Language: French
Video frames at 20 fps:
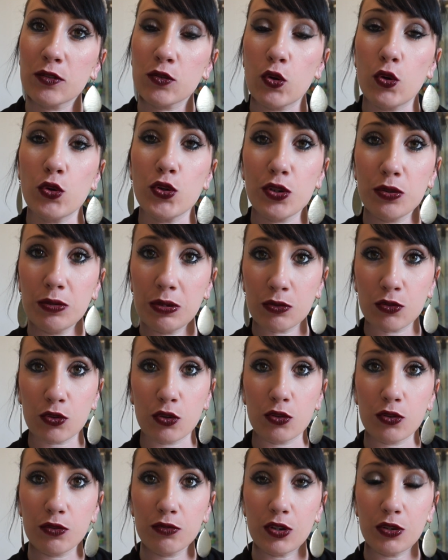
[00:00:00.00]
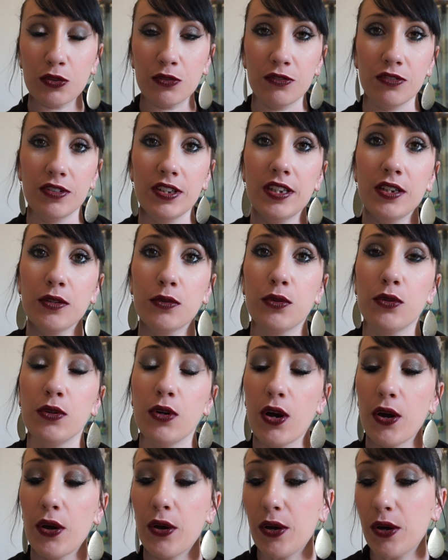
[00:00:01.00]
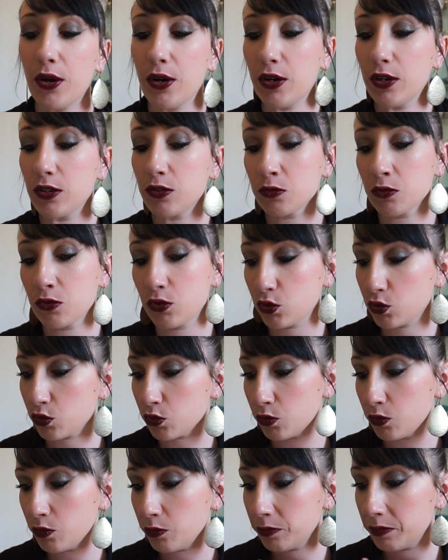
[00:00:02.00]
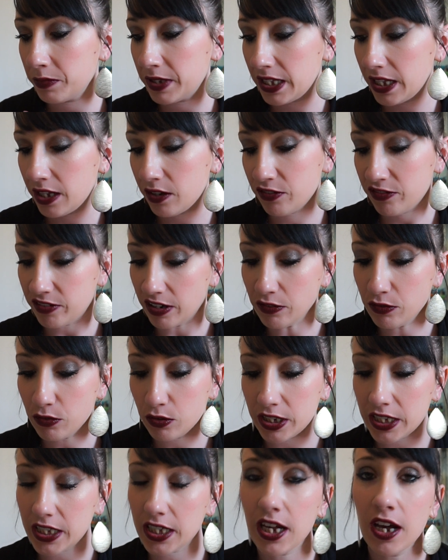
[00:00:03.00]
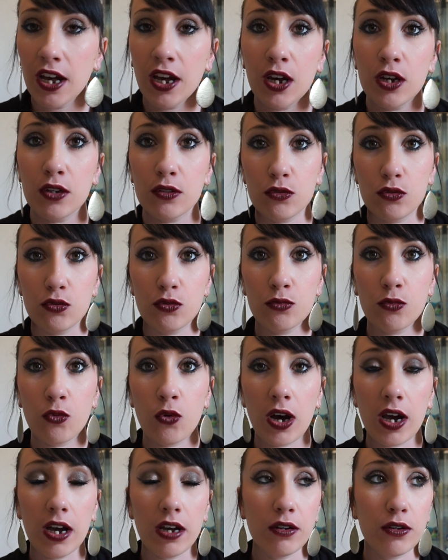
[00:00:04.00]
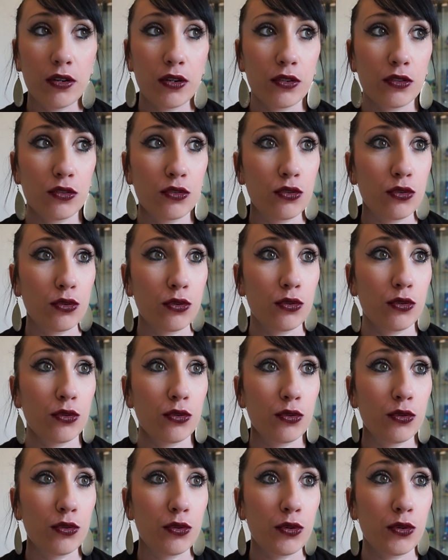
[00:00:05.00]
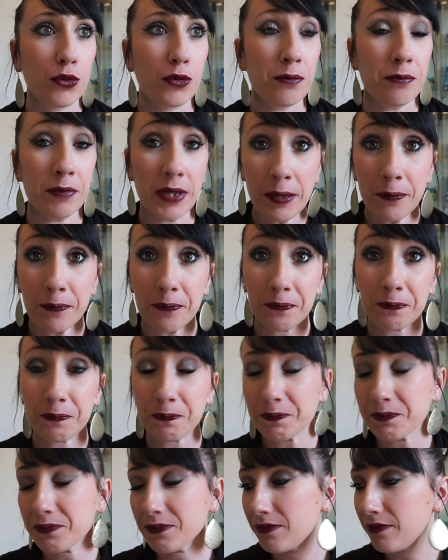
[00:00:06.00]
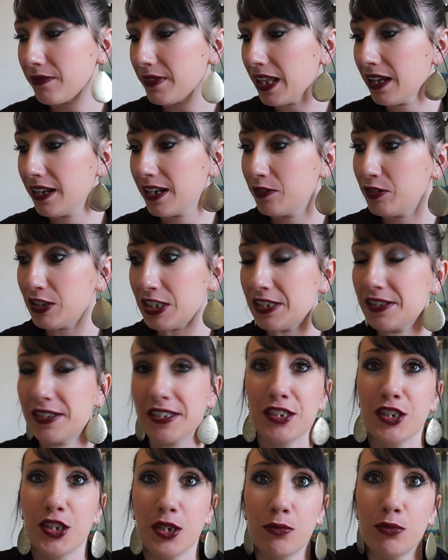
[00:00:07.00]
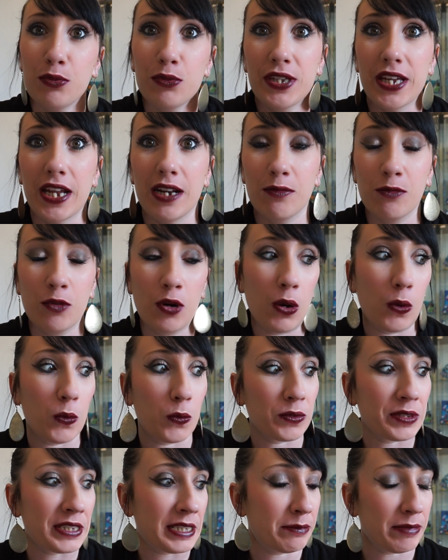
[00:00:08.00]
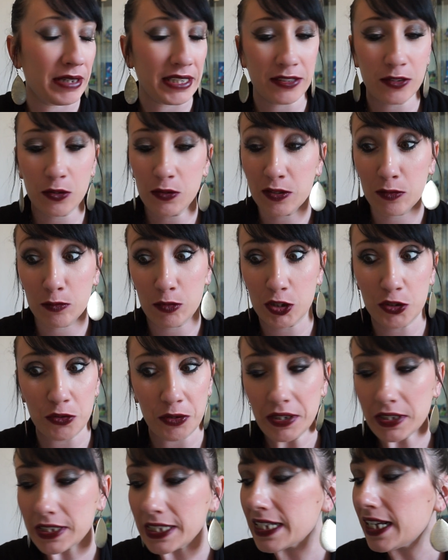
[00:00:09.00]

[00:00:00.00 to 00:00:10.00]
Donc aujourd'hui on se retrouve dans une vidéo, euh, donc ce sont mes favoris du mois euh, de mai. Ah, la fille qui sait déjà plus quel mois on est maintenant, le mois de juin.